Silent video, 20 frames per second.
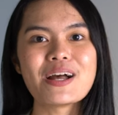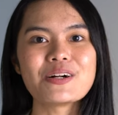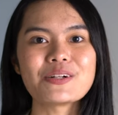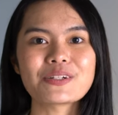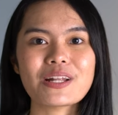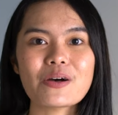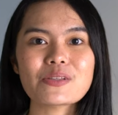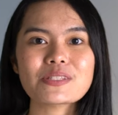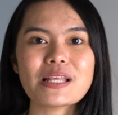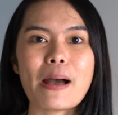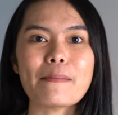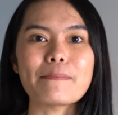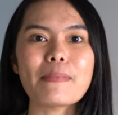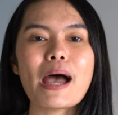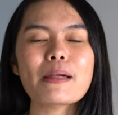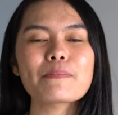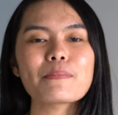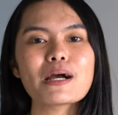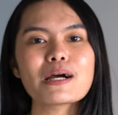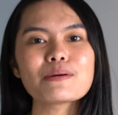เราสามาร
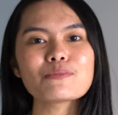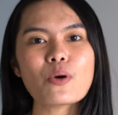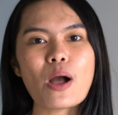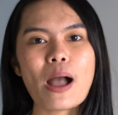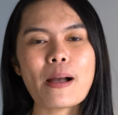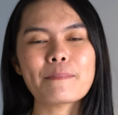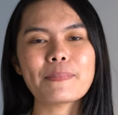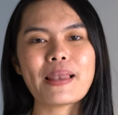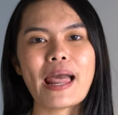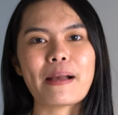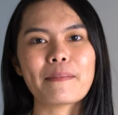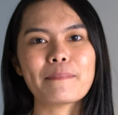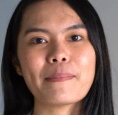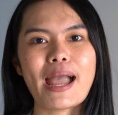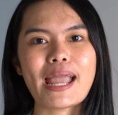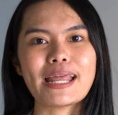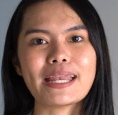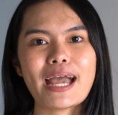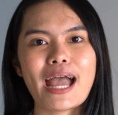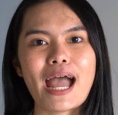ถเพิ่มความแปลกใหม่
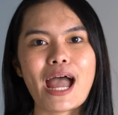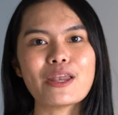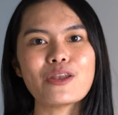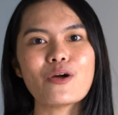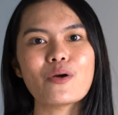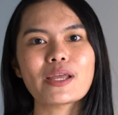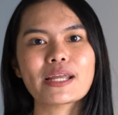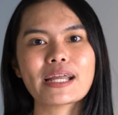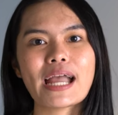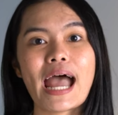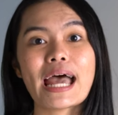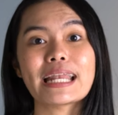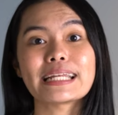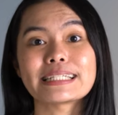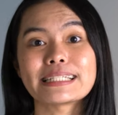นะคะโดยการ